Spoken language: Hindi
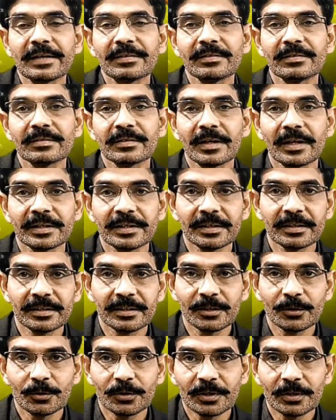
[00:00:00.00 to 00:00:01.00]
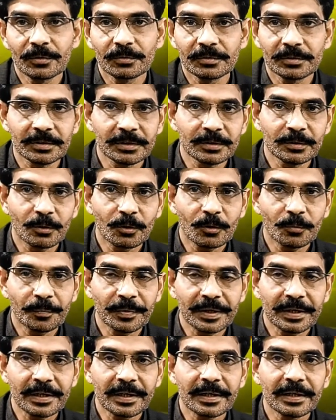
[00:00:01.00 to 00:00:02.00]
ऐसी सलाहियत दी हुई है कुदरती तौर
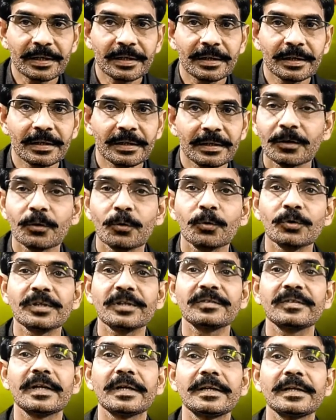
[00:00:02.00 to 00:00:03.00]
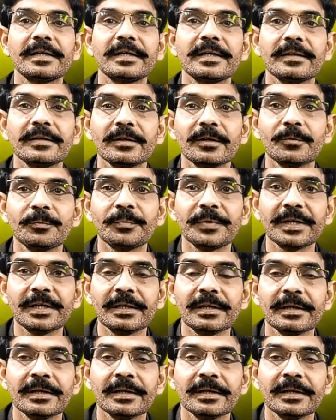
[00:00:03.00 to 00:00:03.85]
पे कि खुश्क साली के अंदर भी